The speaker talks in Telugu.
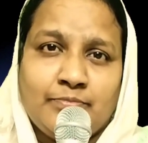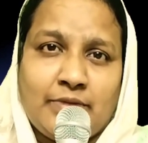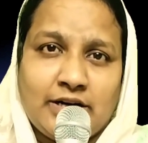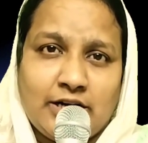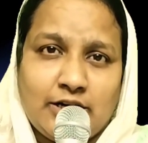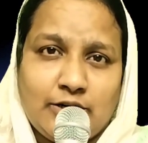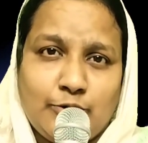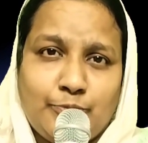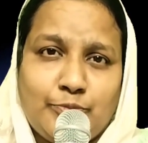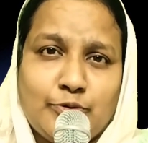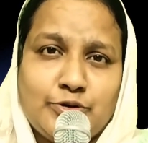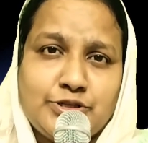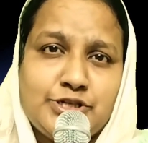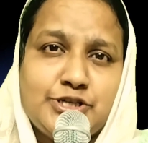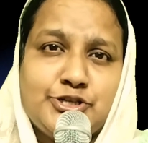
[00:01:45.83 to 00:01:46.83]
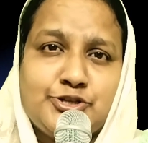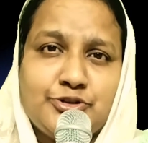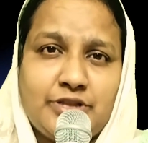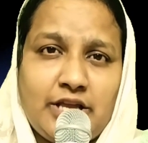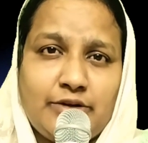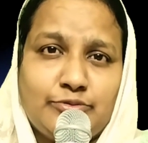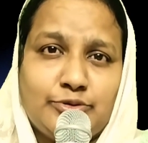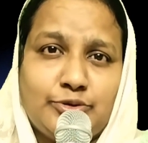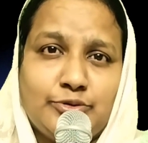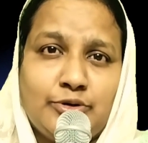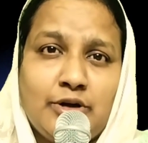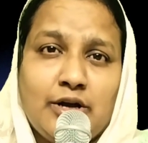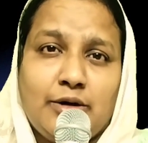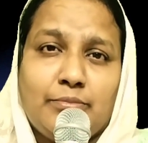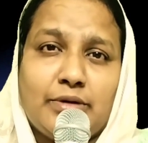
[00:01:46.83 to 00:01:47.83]
మనల్ని పోషించు దేవుడు
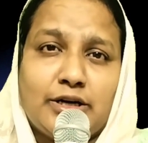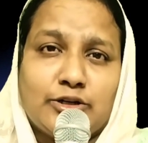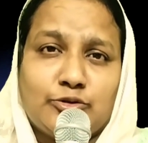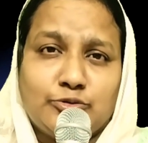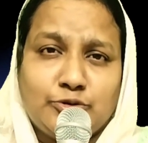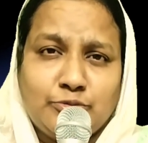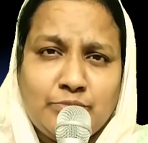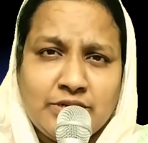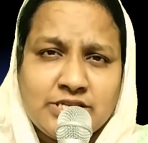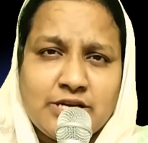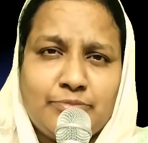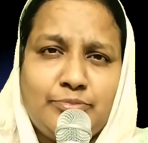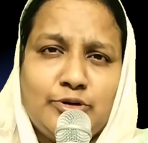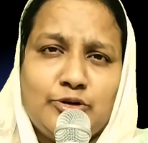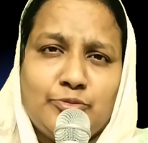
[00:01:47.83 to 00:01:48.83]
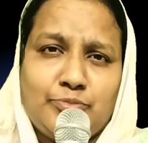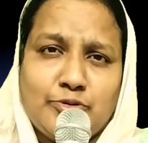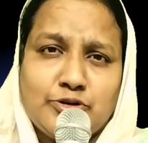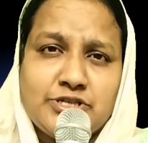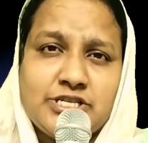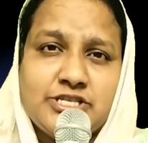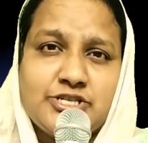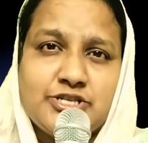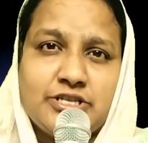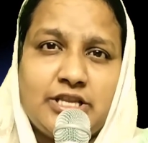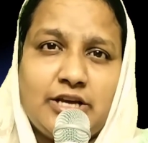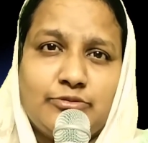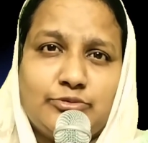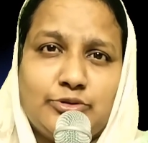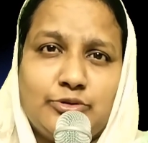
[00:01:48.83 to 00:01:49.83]
మన కుటుంబ కుటుంబ సభ్యులను పోషించే
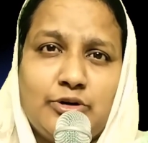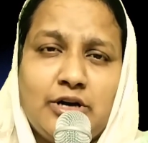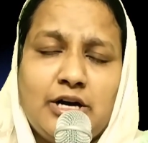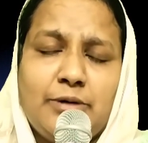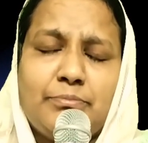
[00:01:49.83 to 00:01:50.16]
దేవుడు